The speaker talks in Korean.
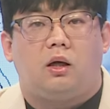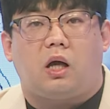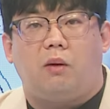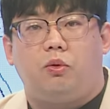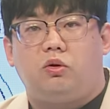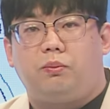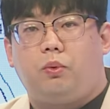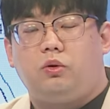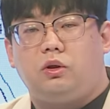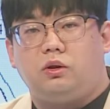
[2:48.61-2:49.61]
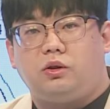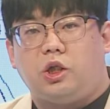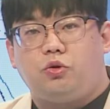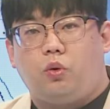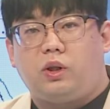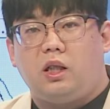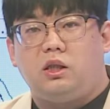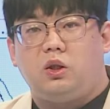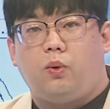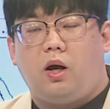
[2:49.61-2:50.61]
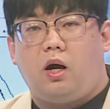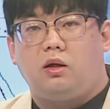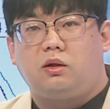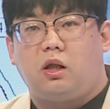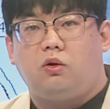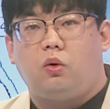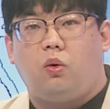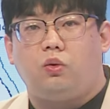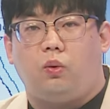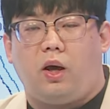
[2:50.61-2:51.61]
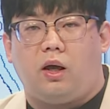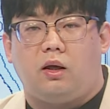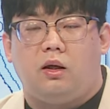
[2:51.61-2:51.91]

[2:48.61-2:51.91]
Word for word: 강풍특보는 제주도 산지와 흑산도 홍도에